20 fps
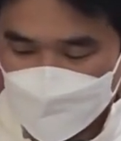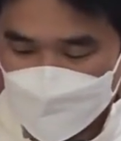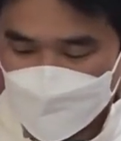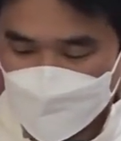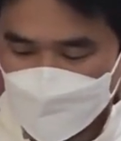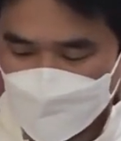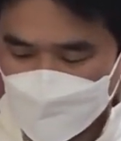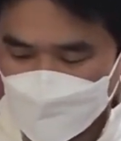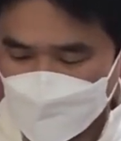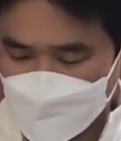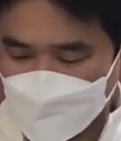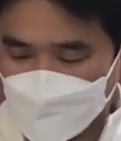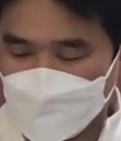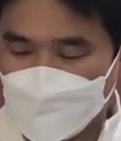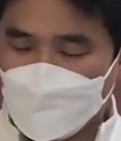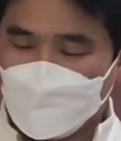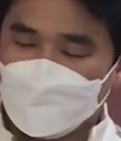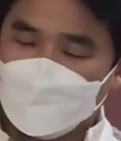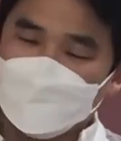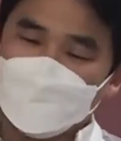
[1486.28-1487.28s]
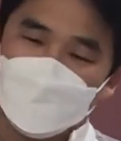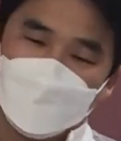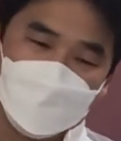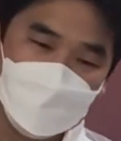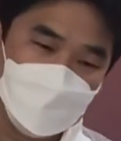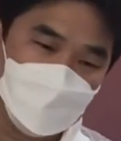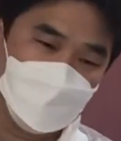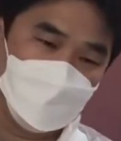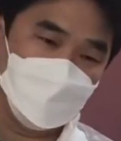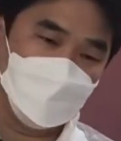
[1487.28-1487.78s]
성경 교리의
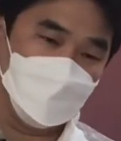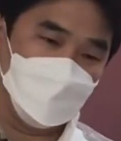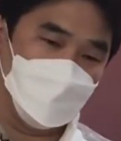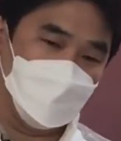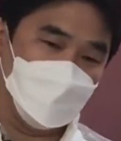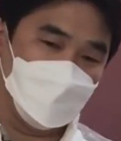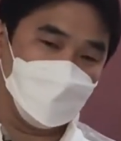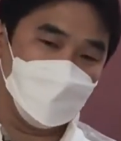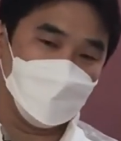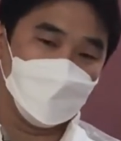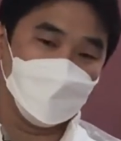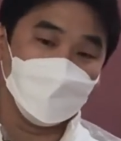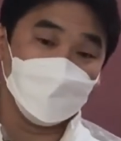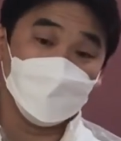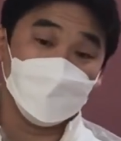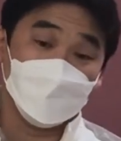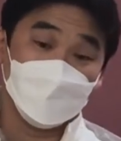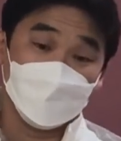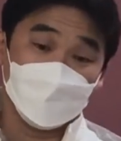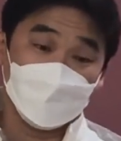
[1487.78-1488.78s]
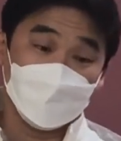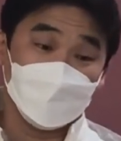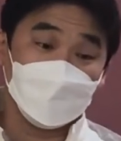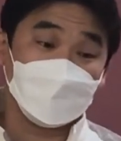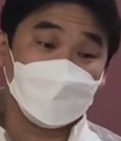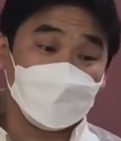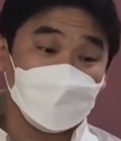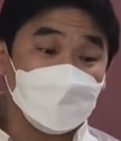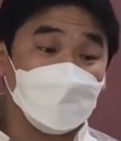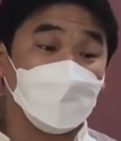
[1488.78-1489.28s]
의미들, 이제
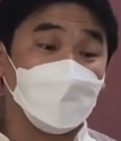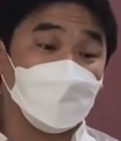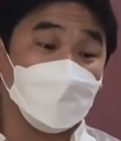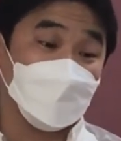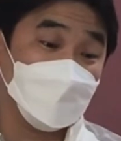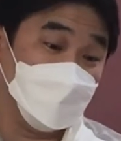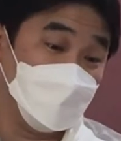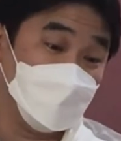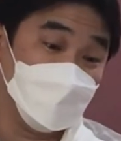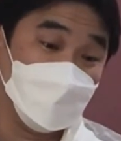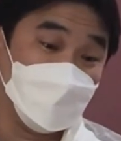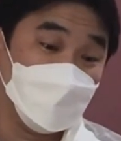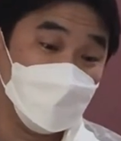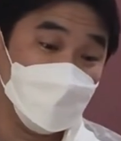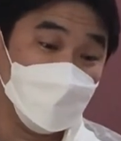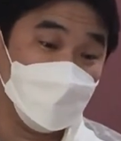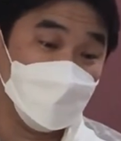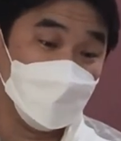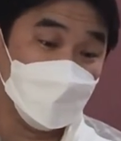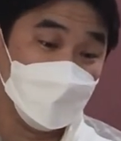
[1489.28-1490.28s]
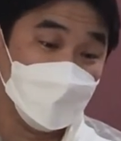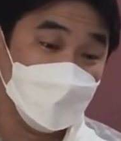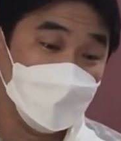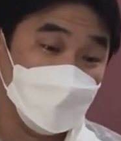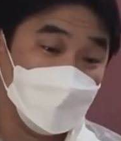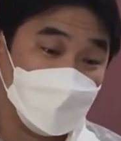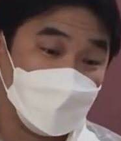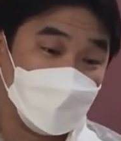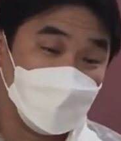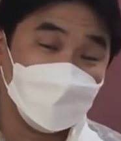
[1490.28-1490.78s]
오늘까지만 이렇게 얘기하고
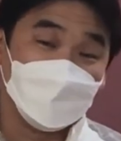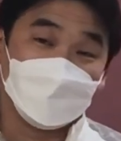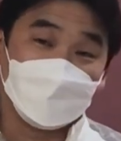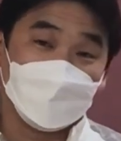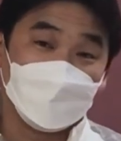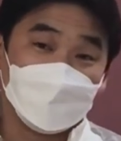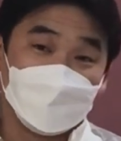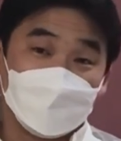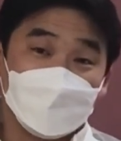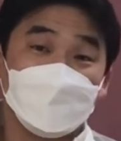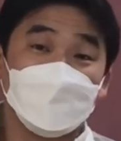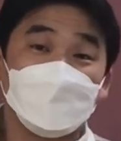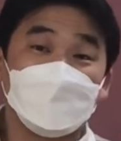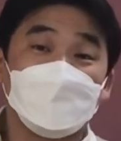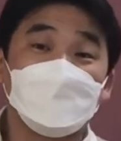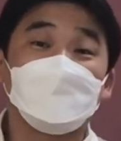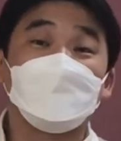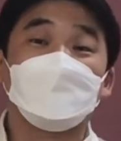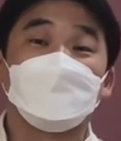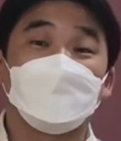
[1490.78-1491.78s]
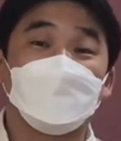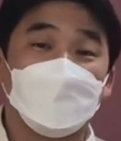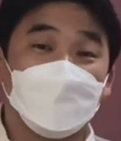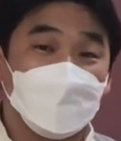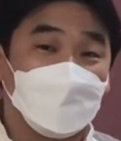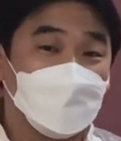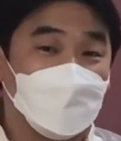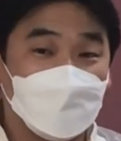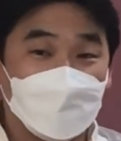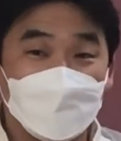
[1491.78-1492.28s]
다음부터는 진짜 직접
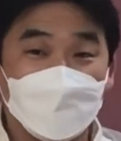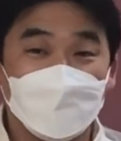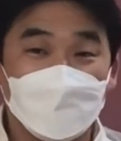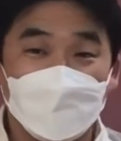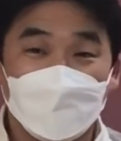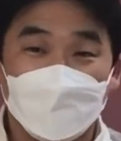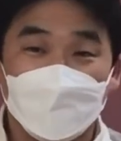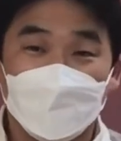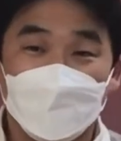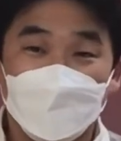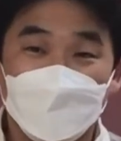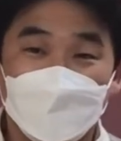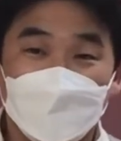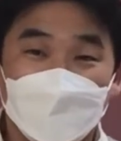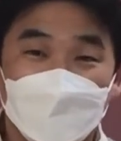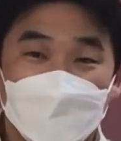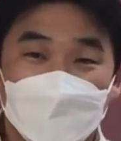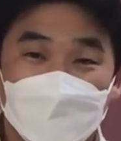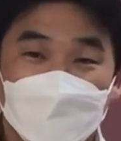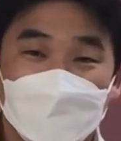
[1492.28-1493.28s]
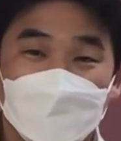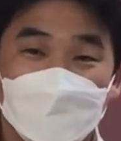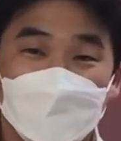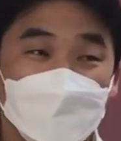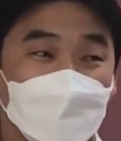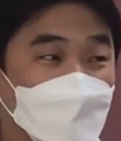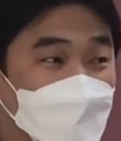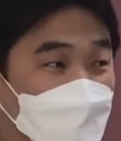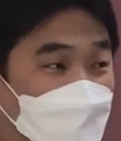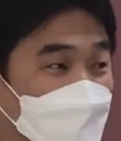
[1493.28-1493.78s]
들어갈 거예요. 성경 교리.
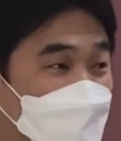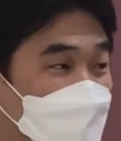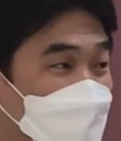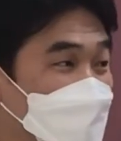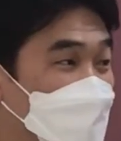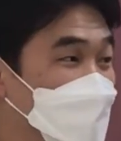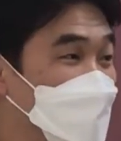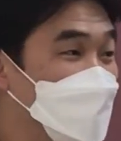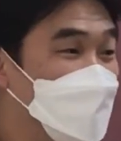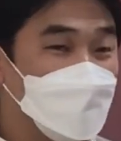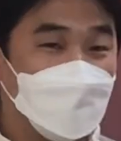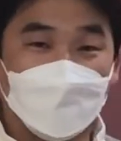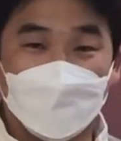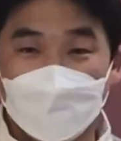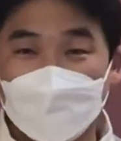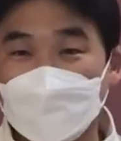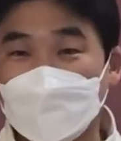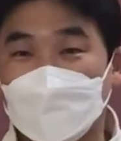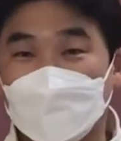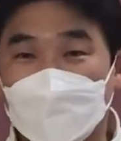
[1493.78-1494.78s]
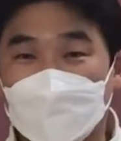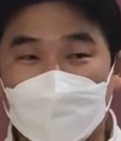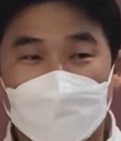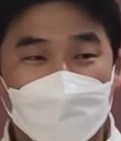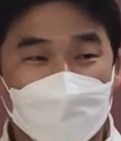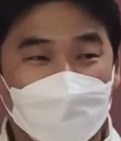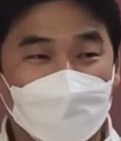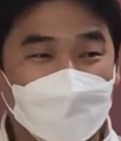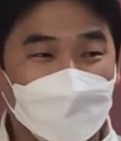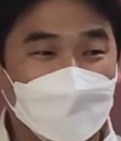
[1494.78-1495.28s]
지금은 성경 교리가
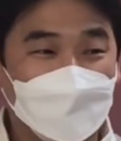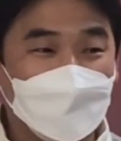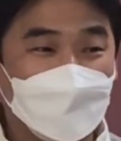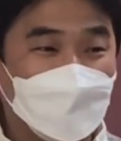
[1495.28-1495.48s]
뭔가